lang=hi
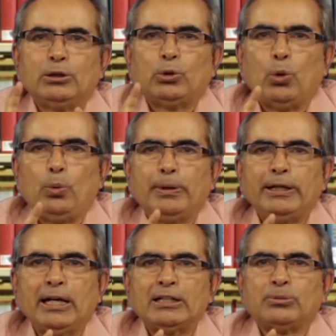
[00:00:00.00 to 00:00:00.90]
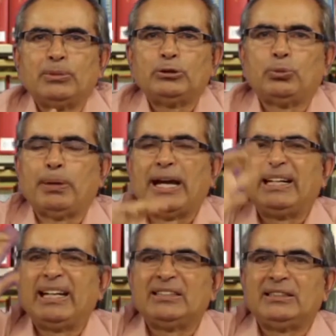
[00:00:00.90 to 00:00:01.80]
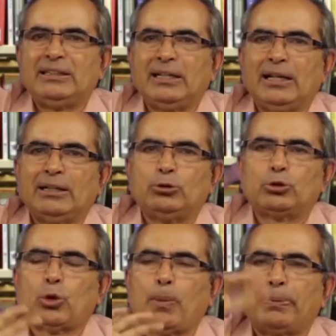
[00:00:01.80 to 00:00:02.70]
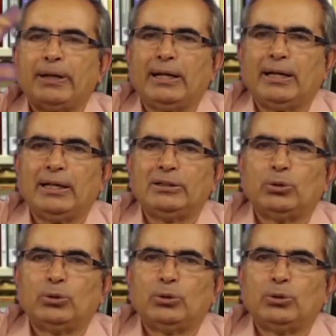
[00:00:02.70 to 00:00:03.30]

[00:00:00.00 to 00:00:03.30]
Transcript: तो उपन्यास में जो फैंटेसी है जो स्वप्न है